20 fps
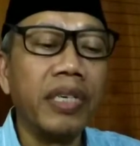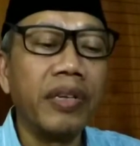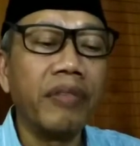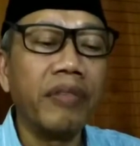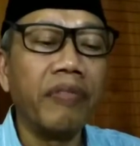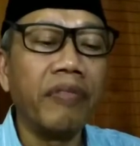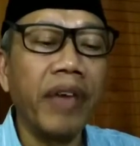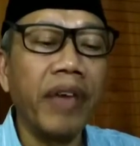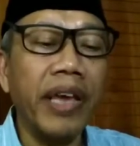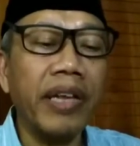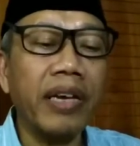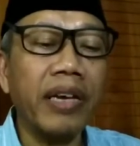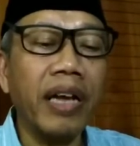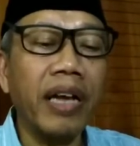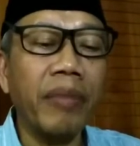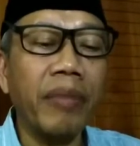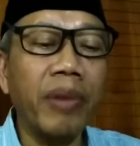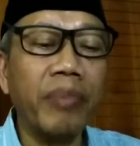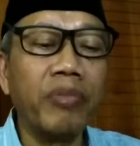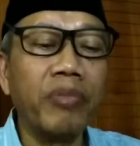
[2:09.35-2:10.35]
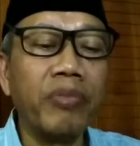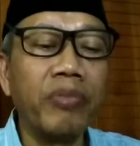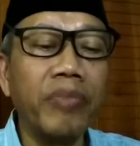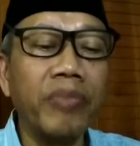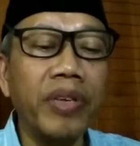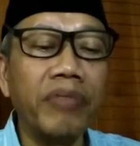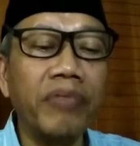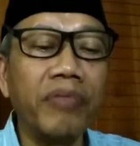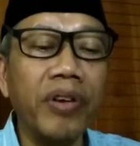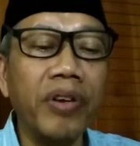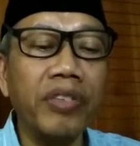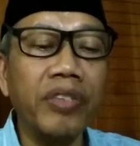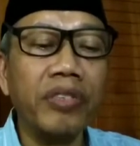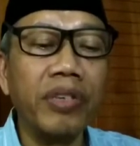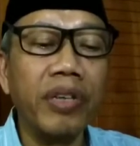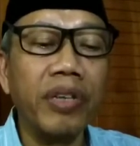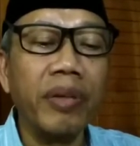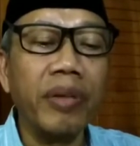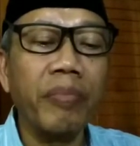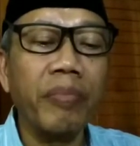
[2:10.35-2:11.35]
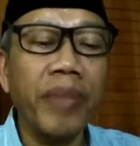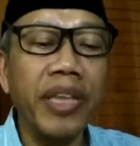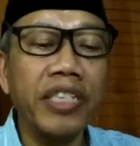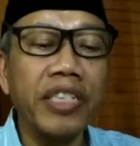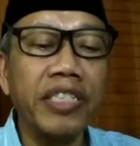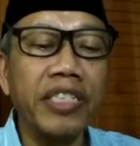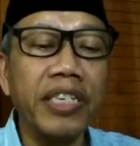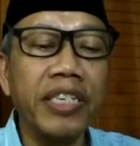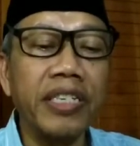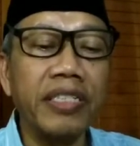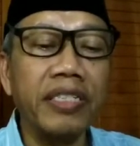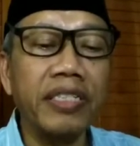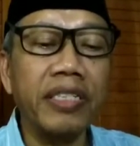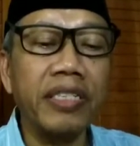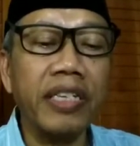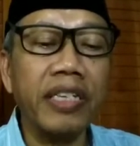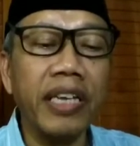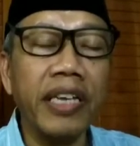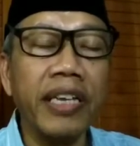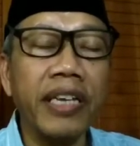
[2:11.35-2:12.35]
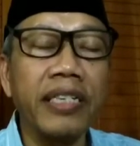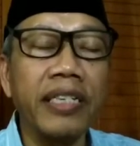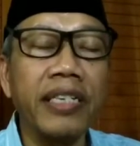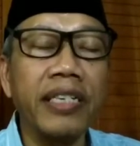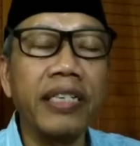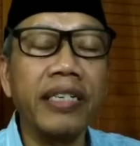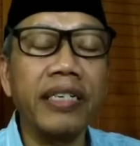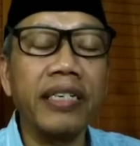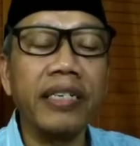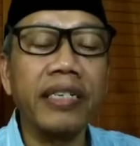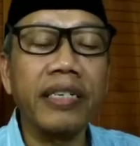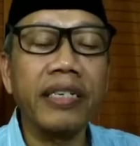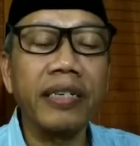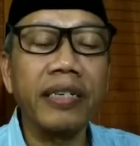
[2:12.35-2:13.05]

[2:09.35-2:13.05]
where Kama bumi was mentioned earlier,